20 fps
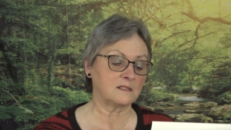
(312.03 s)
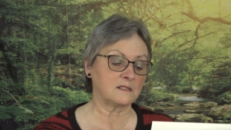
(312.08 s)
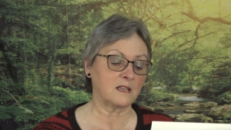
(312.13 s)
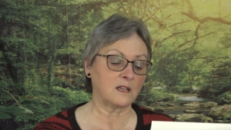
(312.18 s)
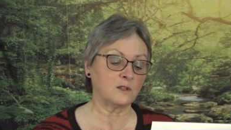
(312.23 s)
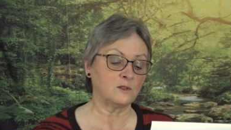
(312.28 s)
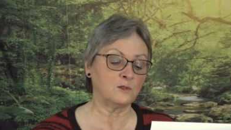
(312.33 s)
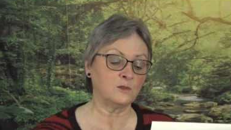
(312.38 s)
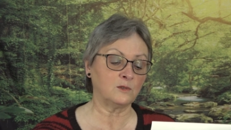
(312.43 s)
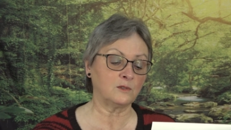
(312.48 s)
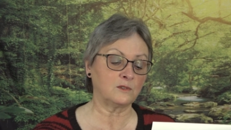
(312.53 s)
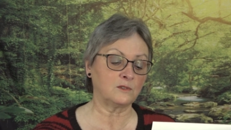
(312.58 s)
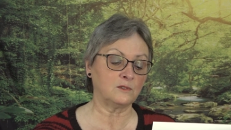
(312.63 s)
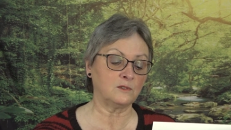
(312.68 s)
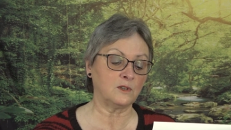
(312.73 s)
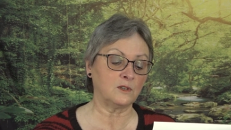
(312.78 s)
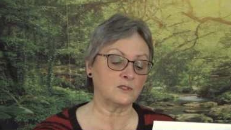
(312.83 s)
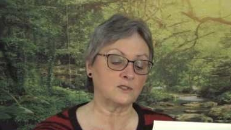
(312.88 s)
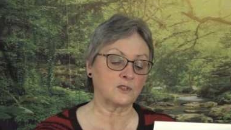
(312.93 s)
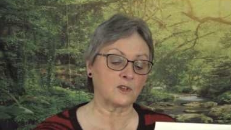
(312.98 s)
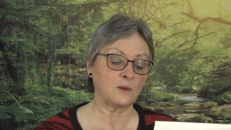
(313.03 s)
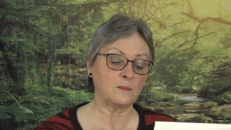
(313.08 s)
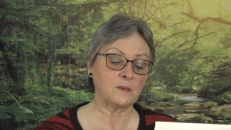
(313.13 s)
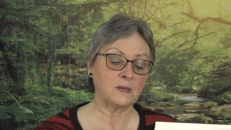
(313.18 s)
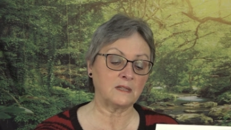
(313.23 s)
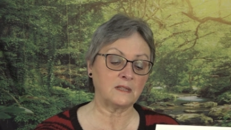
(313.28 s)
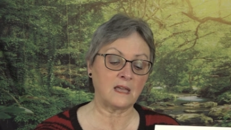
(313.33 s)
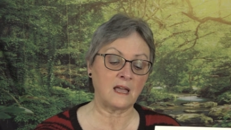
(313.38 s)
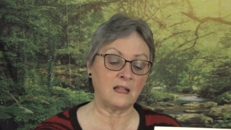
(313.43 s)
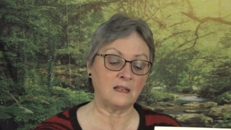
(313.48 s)
sans doute de se
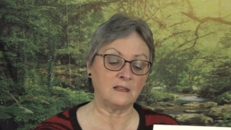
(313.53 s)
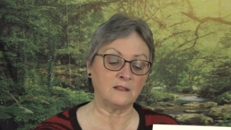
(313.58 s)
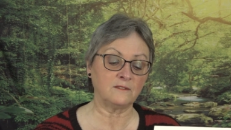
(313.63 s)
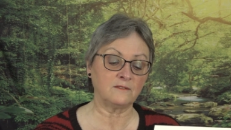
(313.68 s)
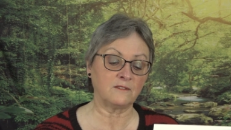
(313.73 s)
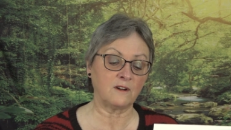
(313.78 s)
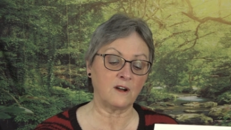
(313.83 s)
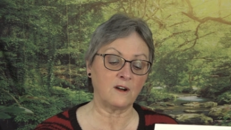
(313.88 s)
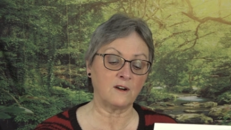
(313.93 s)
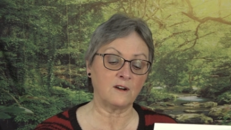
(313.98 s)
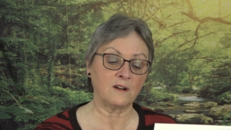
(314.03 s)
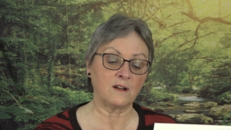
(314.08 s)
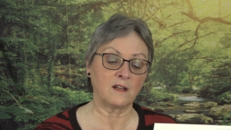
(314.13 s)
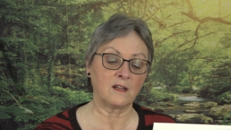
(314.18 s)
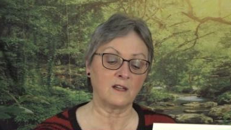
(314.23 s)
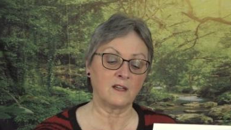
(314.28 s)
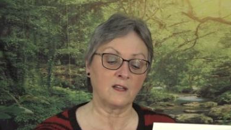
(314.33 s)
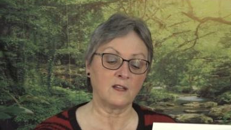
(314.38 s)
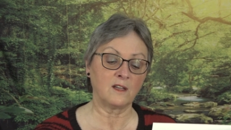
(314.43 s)
remettre à l'effort.